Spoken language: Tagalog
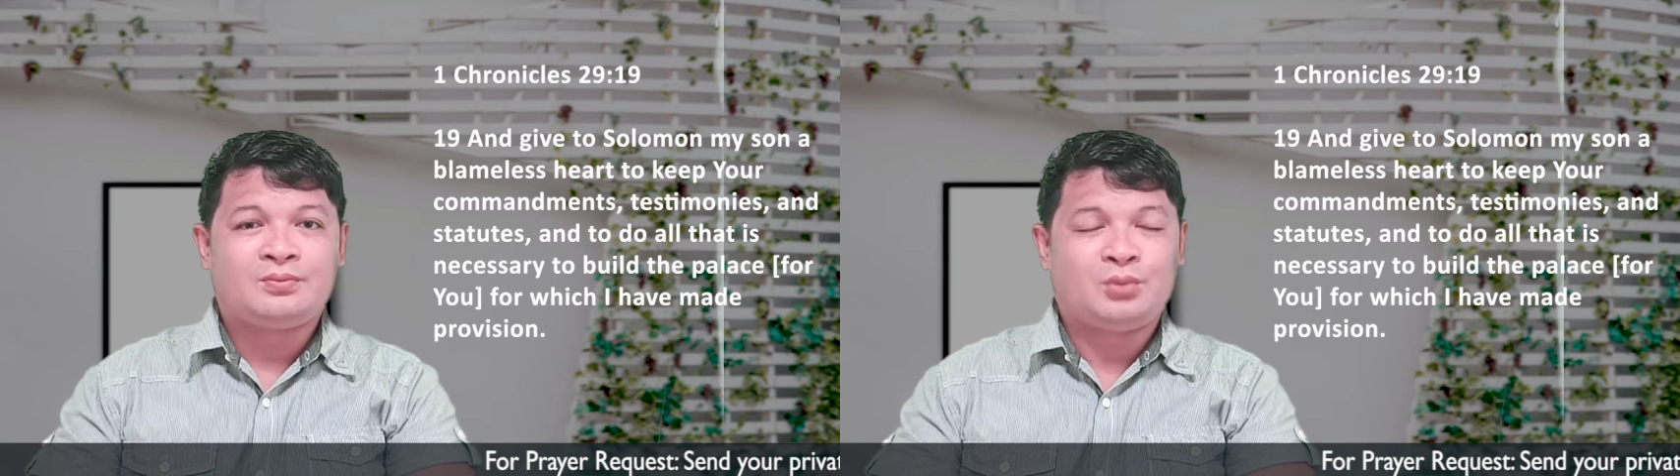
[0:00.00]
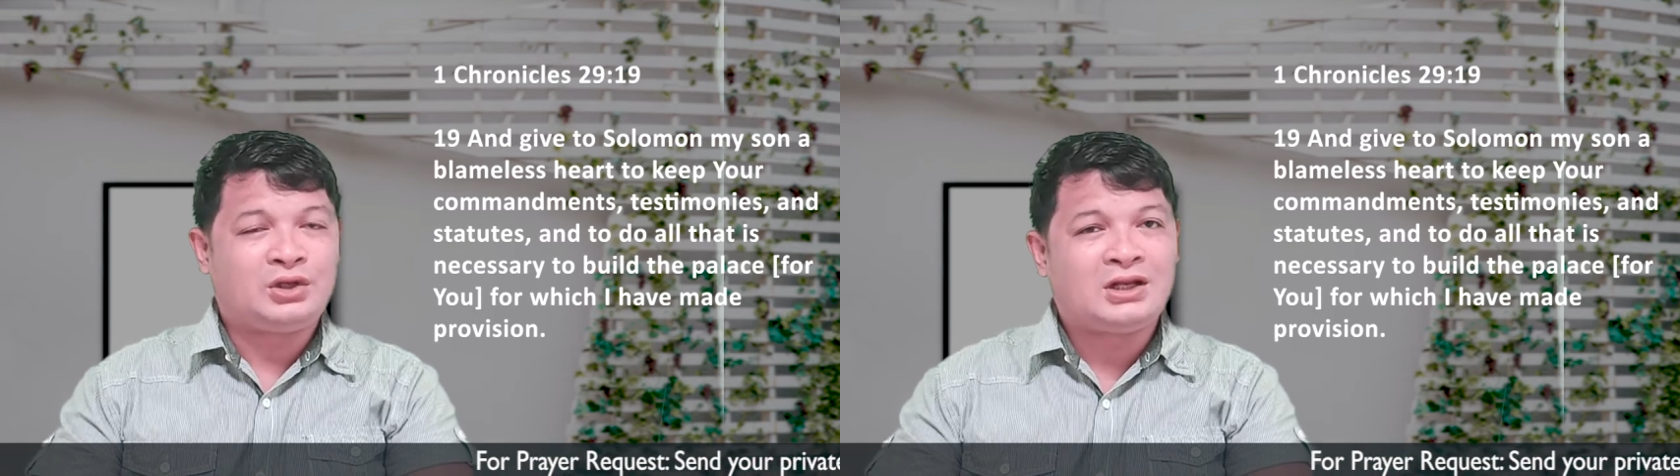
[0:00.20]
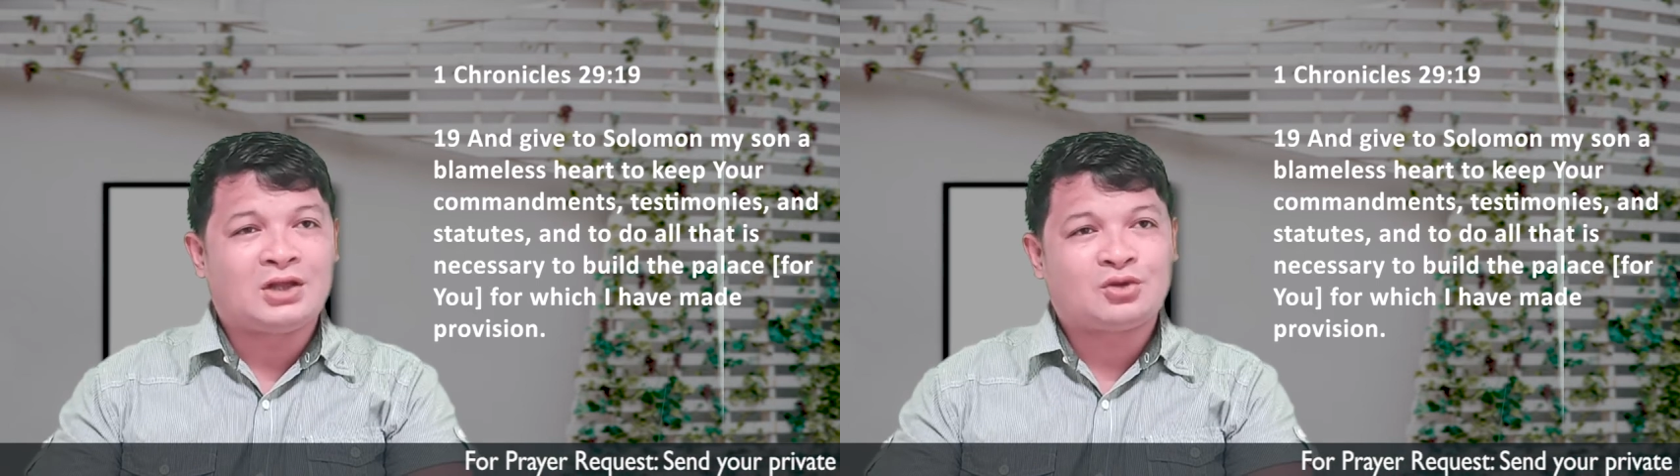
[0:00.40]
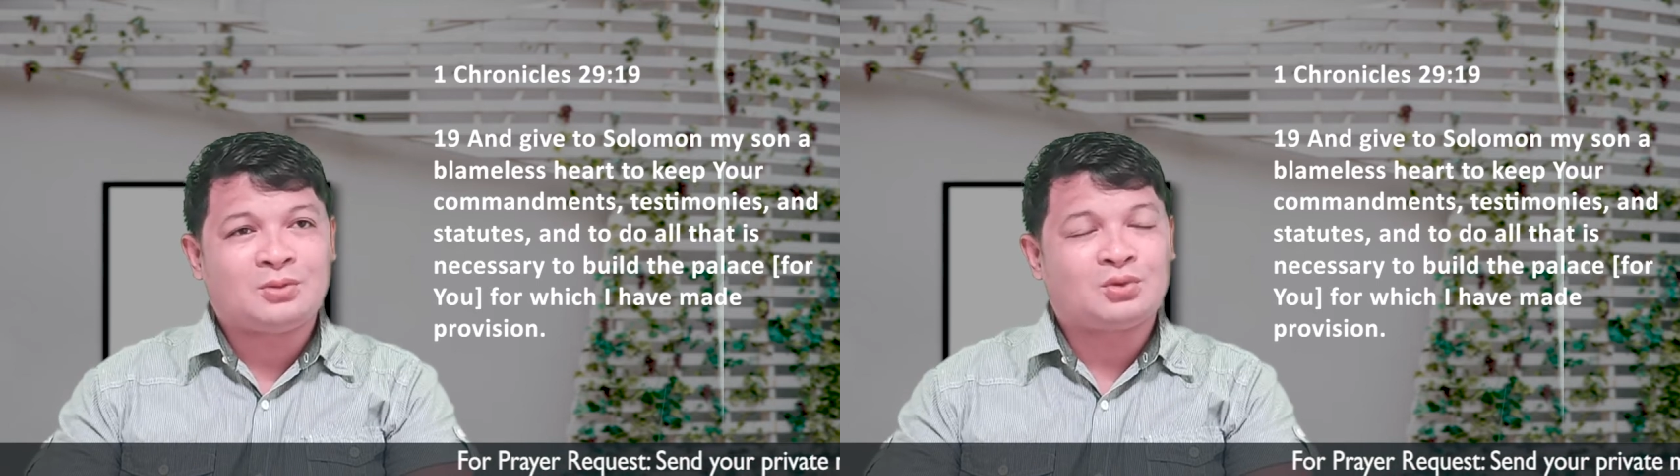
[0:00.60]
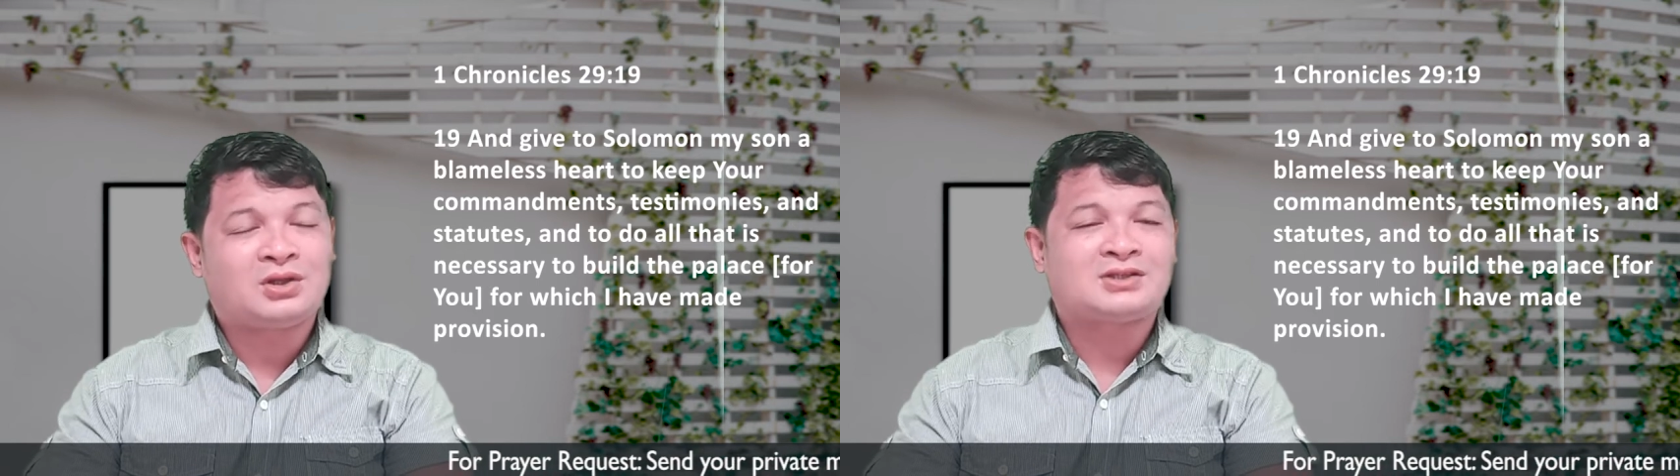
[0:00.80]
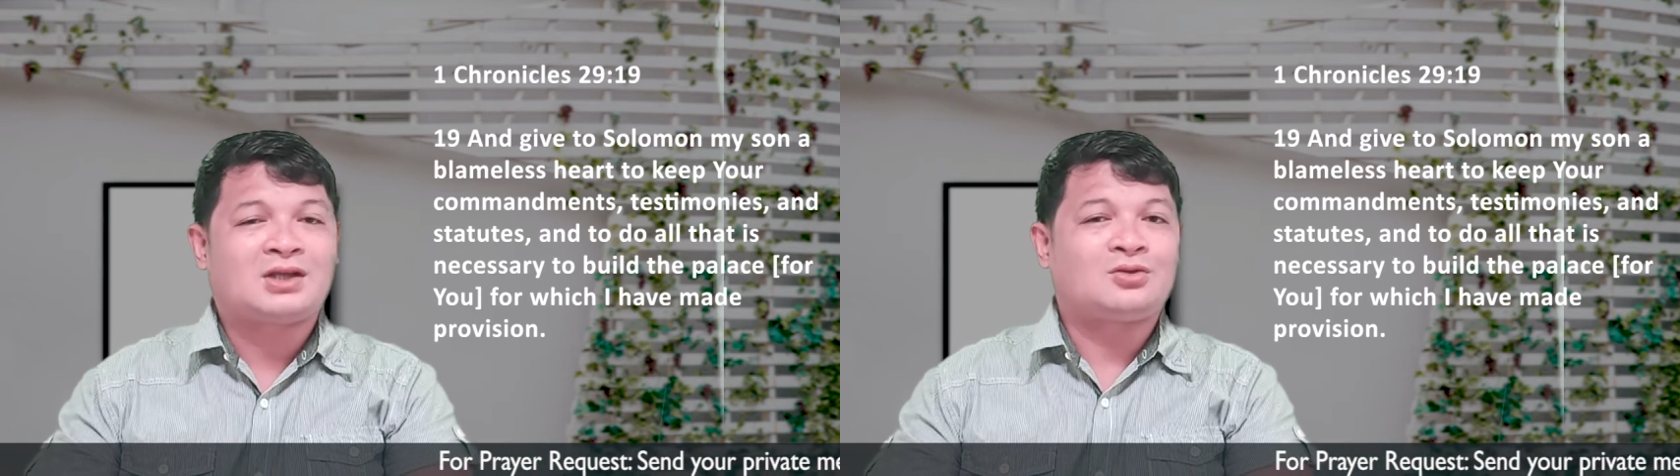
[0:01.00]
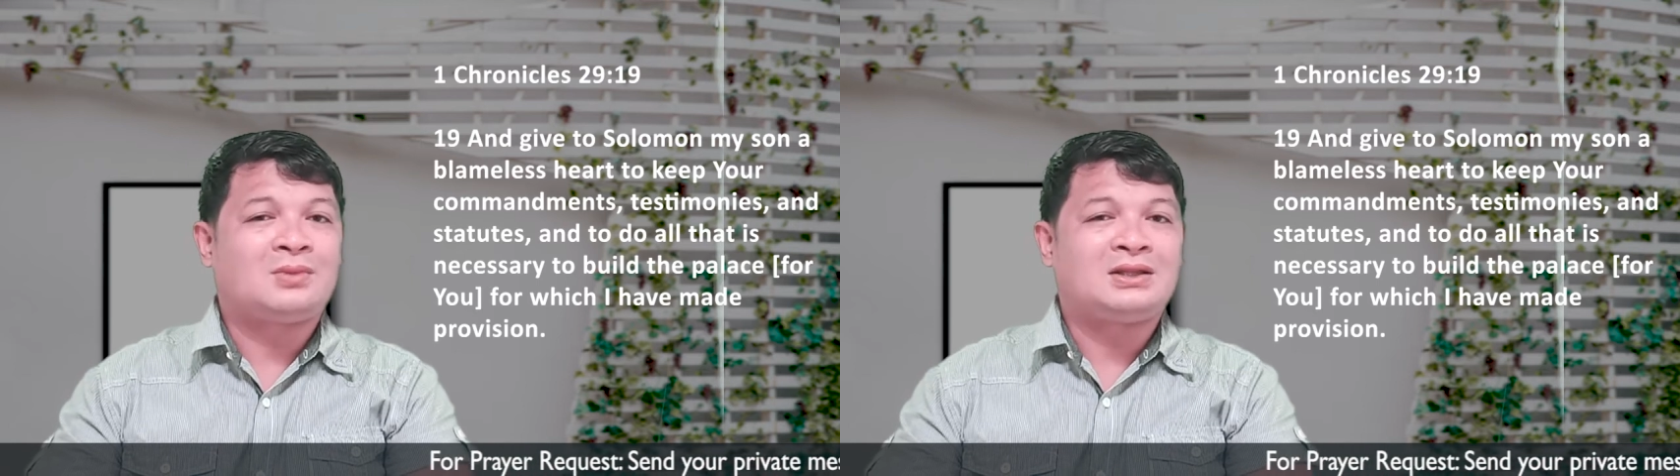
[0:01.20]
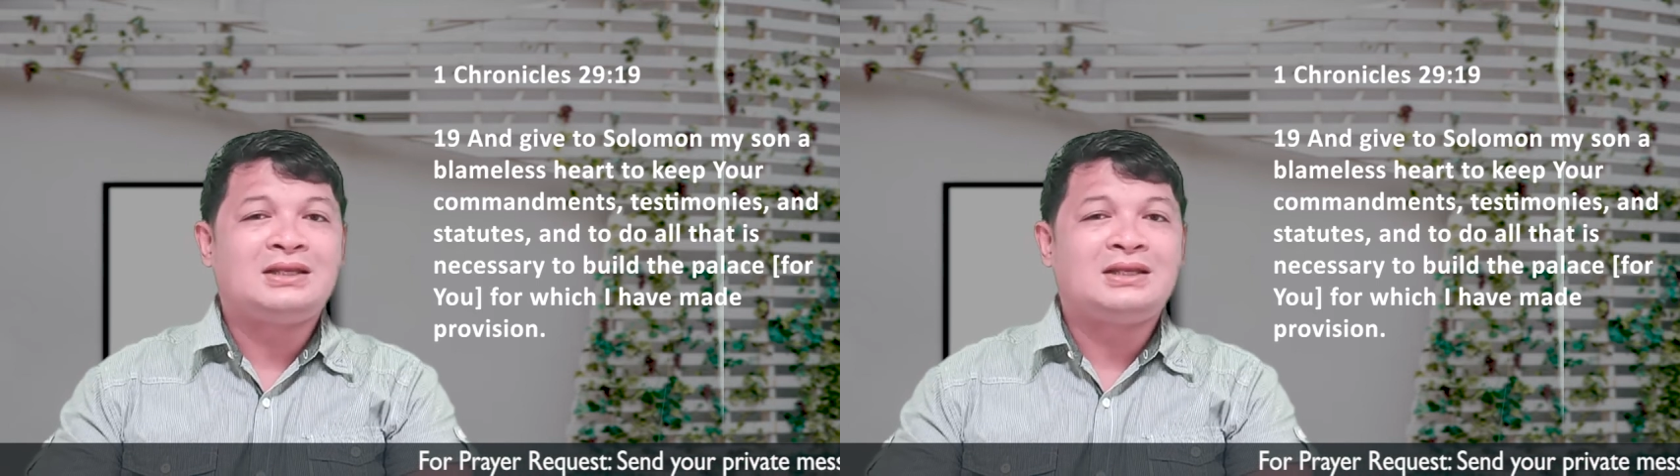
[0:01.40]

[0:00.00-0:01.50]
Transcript: pwede nato ibutang sa atong mga